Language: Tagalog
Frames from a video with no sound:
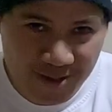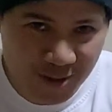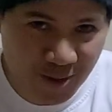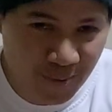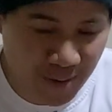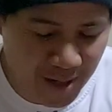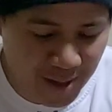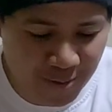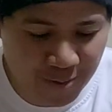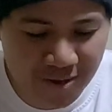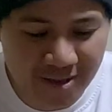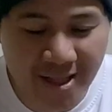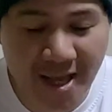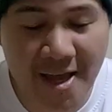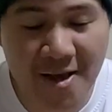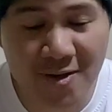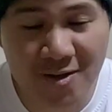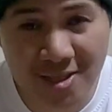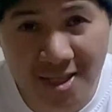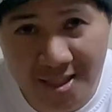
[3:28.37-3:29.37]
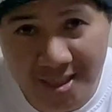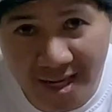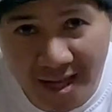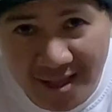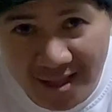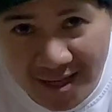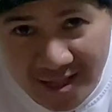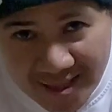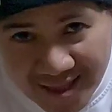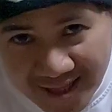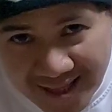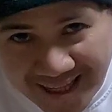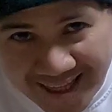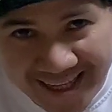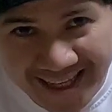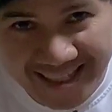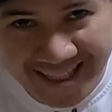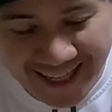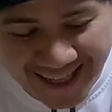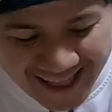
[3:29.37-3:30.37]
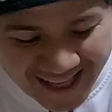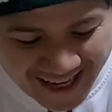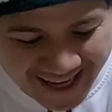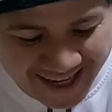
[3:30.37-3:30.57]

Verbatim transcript: So, mayroon tayong 600 na tig isang